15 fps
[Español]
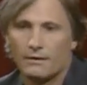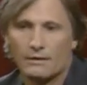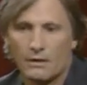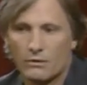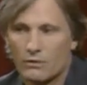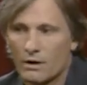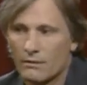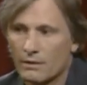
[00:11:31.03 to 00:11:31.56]

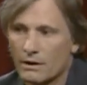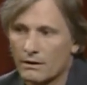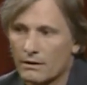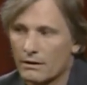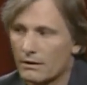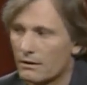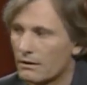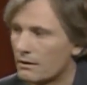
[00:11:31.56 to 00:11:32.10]

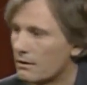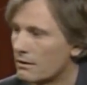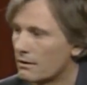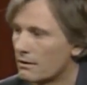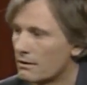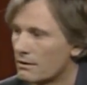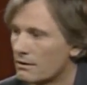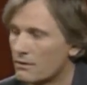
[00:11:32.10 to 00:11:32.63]

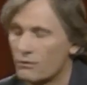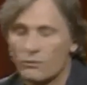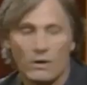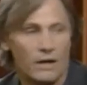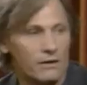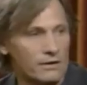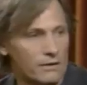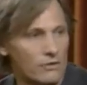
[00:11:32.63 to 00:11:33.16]
Seguramente si
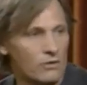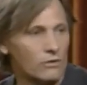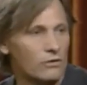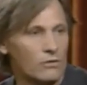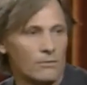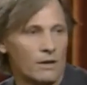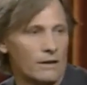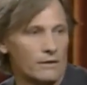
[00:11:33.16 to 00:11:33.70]
hubiera sido
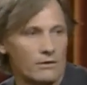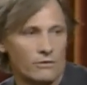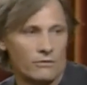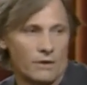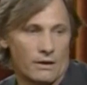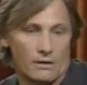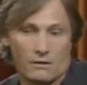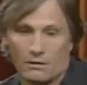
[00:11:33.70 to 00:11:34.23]
otro maestro
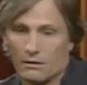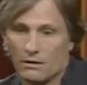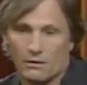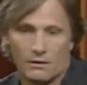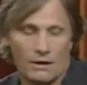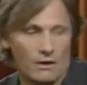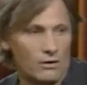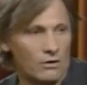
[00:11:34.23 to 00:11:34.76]
hubiera dicho,
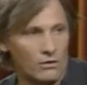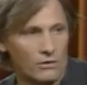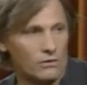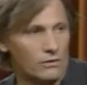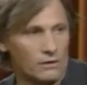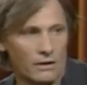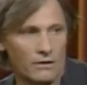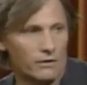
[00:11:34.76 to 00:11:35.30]
no, estás loco,
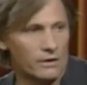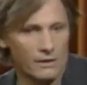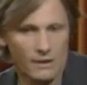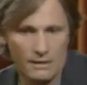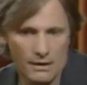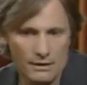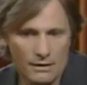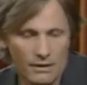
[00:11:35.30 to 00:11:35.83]
no sé lo que
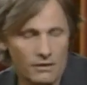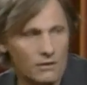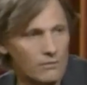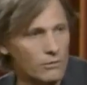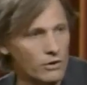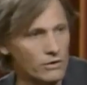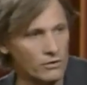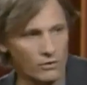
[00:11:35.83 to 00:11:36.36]
estás
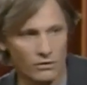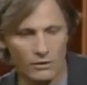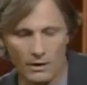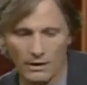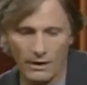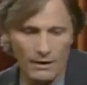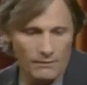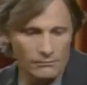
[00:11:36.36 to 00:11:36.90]
haciendo, porque yo no
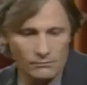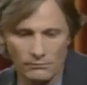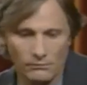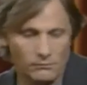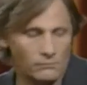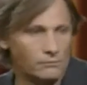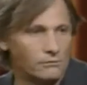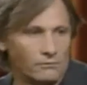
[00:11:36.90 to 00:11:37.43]
tenía
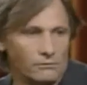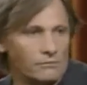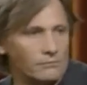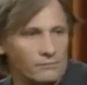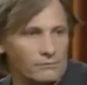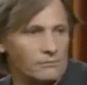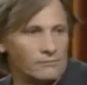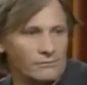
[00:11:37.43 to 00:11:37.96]

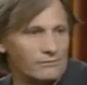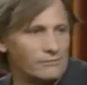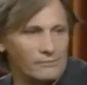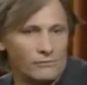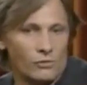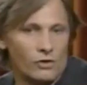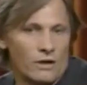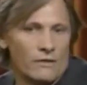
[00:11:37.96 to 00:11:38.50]

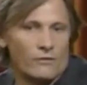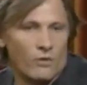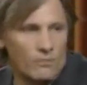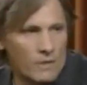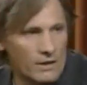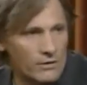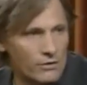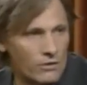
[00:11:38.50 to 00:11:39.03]
mucha
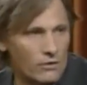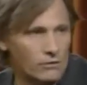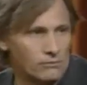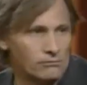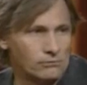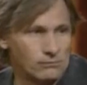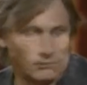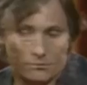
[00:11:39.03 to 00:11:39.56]

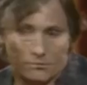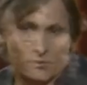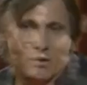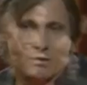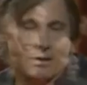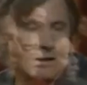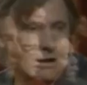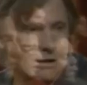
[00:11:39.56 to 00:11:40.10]
información,
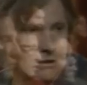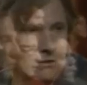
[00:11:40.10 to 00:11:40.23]
no tenía